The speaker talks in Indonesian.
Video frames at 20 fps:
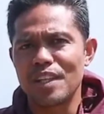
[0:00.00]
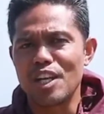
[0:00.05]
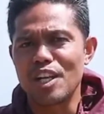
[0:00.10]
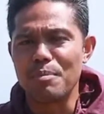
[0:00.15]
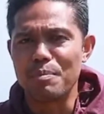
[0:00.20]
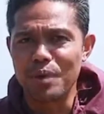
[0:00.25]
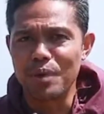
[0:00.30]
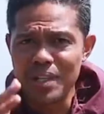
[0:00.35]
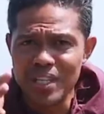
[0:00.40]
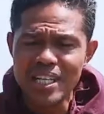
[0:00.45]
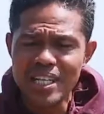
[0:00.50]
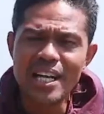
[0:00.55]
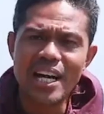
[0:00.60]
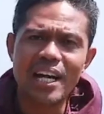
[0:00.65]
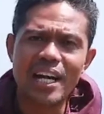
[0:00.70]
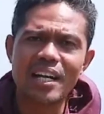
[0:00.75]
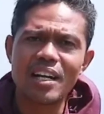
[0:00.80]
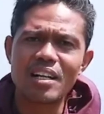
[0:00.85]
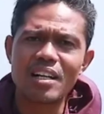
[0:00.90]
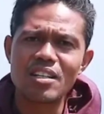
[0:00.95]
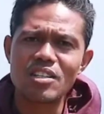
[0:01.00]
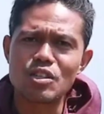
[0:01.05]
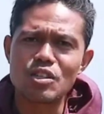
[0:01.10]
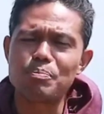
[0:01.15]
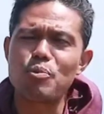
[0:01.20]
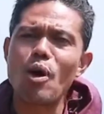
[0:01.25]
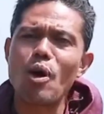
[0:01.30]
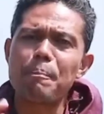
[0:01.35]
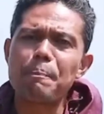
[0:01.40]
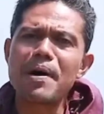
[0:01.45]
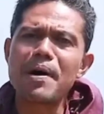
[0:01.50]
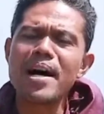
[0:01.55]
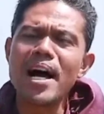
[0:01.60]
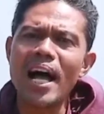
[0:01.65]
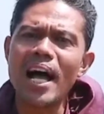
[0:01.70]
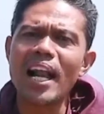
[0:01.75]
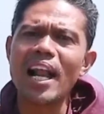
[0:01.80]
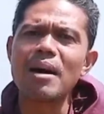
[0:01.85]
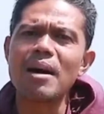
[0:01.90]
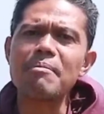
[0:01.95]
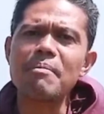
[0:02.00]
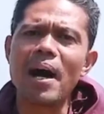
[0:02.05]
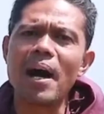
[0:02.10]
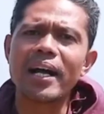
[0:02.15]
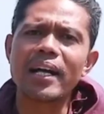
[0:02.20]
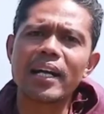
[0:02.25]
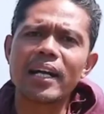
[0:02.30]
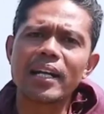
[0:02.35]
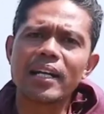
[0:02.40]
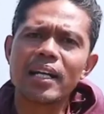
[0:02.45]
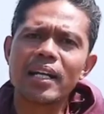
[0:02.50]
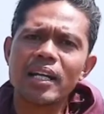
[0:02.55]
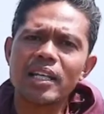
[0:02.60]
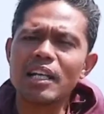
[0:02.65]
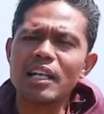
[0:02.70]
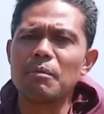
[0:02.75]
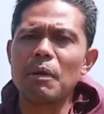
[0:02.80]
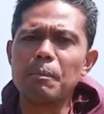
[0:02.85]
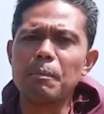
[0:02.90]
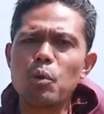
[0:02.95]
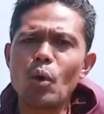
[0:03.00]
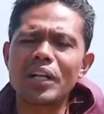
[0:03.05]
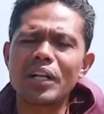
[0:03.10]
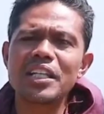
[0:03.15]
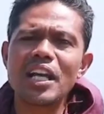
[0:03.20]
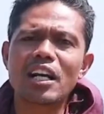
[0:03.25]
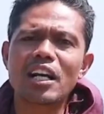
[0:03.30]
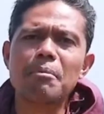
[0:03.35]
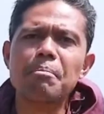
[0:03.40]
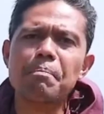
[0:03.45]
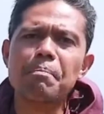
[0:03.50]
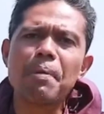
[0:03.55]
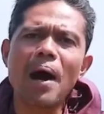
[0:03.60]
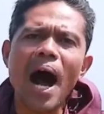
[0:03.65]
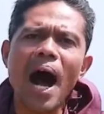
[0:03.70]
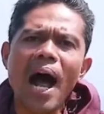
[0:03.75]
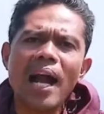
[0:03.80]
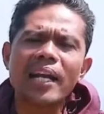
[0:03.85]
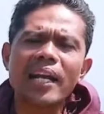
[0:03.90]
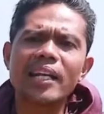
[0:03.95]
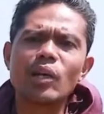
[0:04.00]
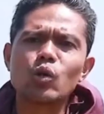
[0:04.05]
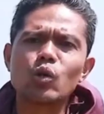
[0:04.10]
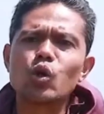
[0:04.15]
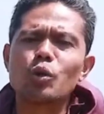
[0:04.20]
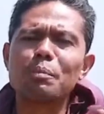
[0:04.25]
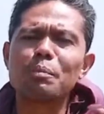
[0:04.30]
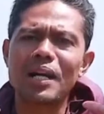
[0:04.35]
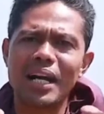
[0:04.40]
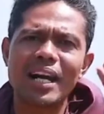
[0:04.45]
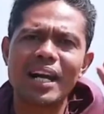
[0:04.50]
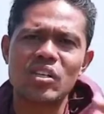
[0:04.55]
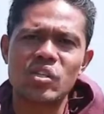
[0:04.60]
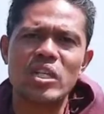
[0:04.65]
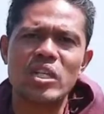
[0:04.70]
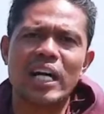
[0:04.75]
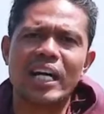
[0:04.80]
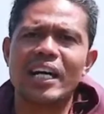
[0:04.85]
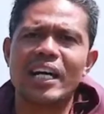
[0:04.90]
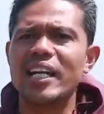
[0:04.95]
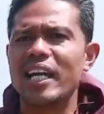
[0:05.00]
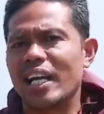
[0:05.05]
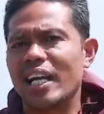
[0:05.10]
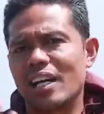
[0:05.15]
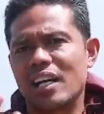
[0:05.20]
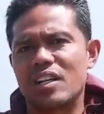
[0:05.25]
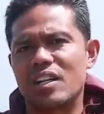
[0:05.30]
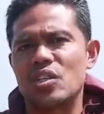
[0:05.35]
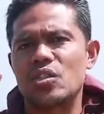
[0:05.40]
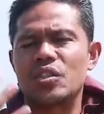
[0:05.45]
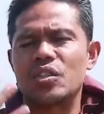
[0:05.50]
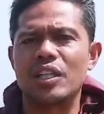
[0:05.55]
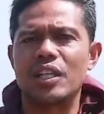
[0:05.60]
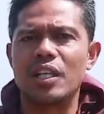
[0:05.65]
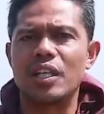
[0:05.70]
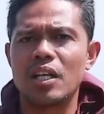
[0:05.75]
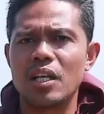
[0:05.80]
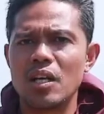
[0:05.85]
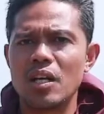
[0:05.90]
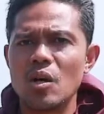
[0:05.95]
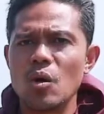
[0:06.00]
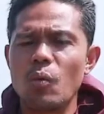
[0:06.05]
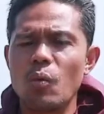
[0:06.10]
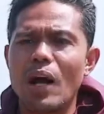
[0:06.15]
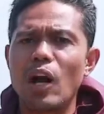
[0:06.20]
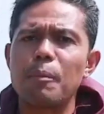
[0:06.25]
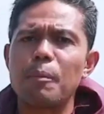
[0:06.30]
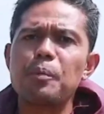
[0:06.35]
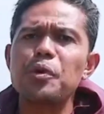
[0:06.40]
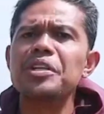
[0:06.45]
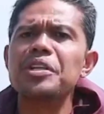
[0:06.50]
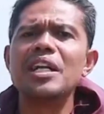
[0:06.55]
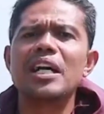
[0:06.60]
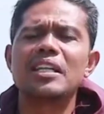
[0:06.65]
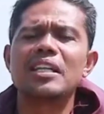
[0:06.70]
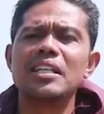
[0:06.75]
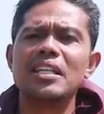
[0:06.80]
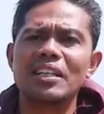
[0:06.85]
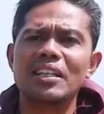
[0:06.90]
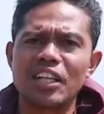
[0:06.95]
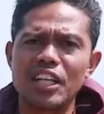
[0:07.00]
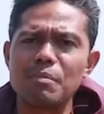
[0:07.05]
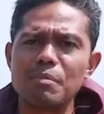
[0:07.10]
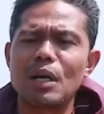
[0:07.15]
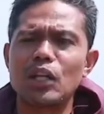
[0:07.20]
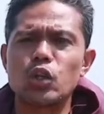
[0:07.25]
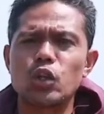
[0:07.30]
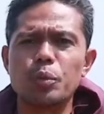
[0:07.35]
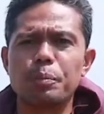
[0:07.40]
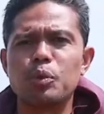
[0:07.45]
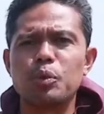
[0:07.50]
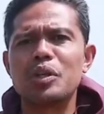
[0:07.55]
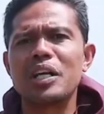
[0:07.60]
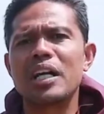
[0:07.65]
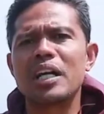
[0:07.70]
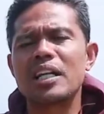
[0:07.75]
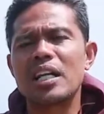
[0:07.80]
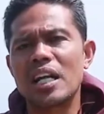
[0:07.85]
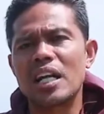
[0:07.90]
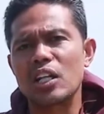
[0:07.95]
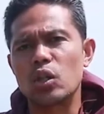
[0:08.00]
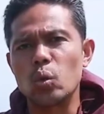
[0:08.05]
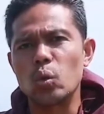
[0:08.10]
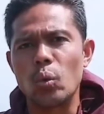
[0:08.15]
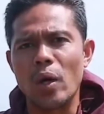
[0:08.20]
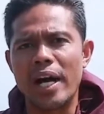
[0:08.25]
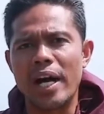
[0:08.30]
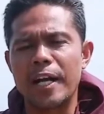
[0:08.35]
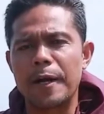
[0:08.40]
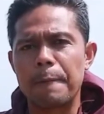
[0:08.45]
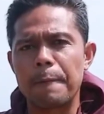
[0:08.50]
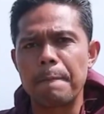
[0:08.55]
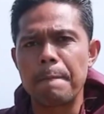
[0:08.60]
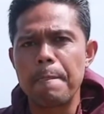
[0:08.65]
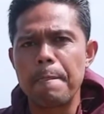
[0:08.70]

Kemudian sebuah pengalaman yang membuat dia kembali untuk merasakan Ekaristi Walaupun dia tidak terima tubuh dan darah Tuhan